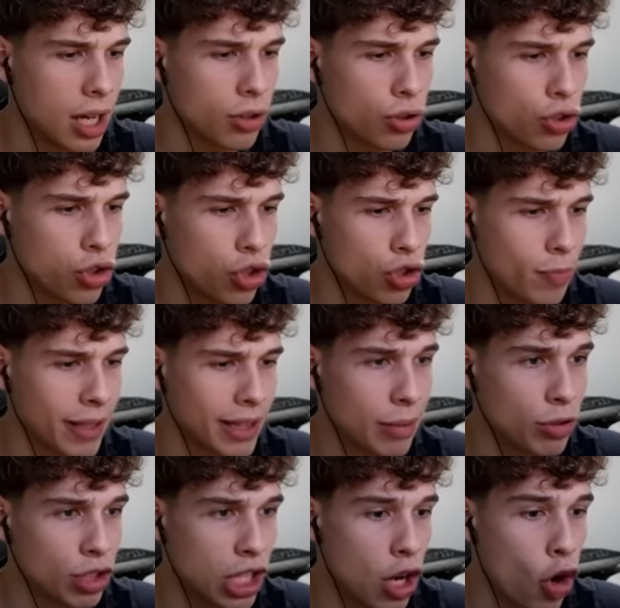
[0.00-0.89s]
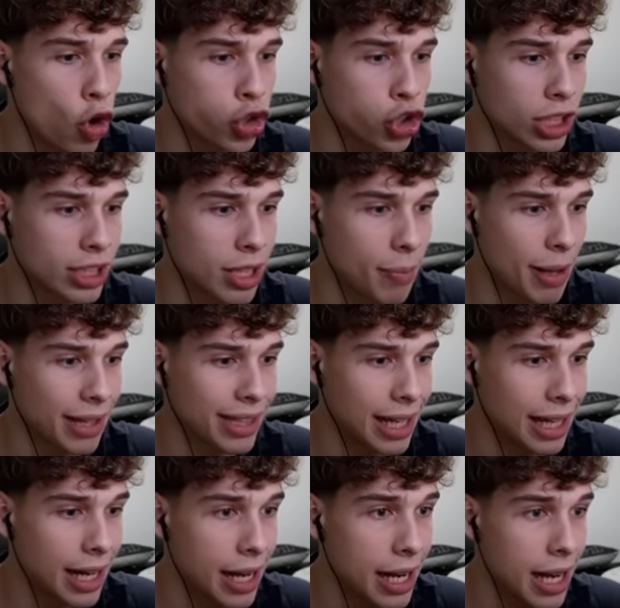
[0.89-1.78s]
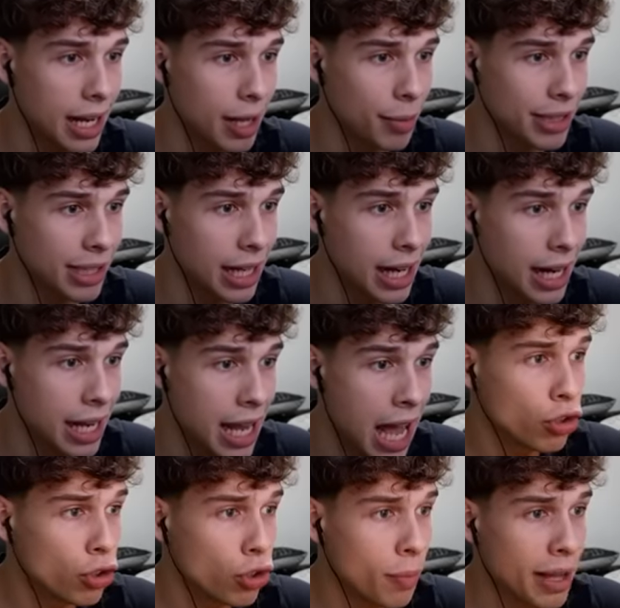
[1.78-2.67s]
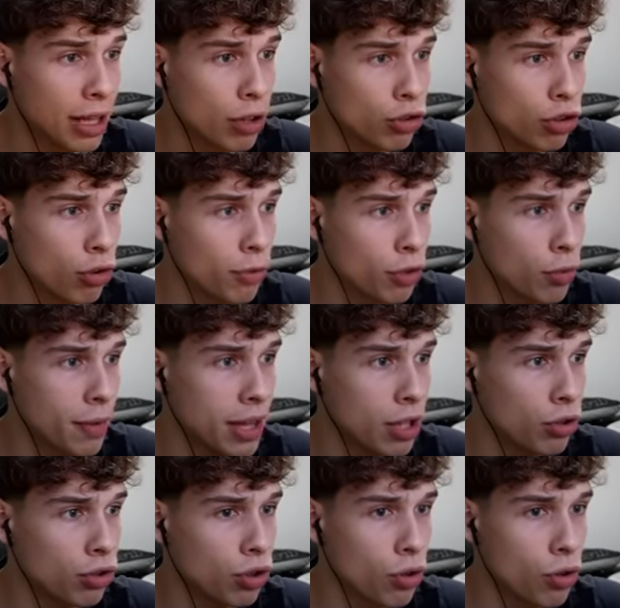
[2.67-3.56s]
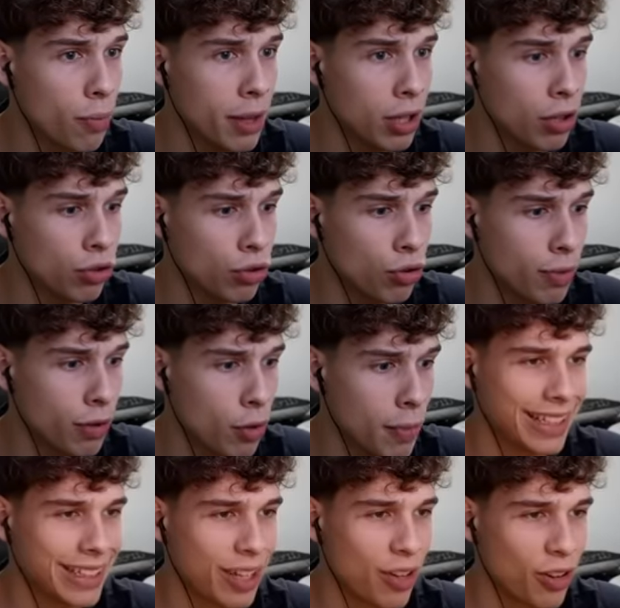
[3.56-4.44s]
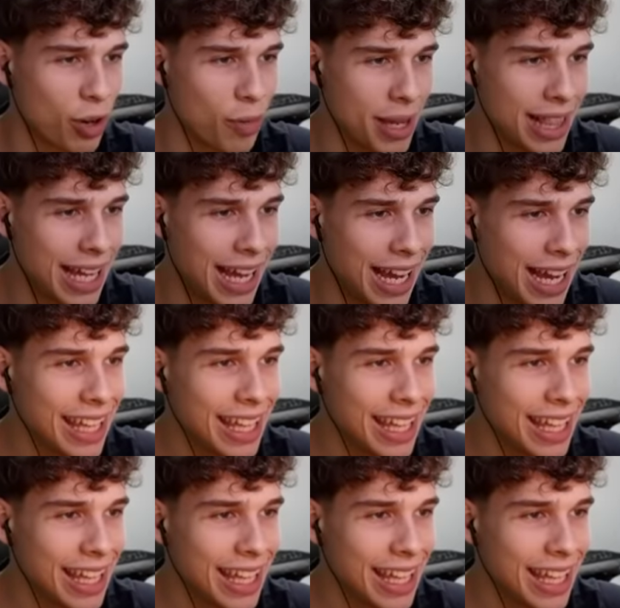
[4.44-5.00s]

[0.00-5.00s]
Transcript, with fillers: Entonces los matamos y... ¡Ostras, que me ataca la araña! ¡Que me ataca la araña! ¡No tengo comida, no tengo comida, no tengo comida, no tengo comida! ¡Ya tengo comida!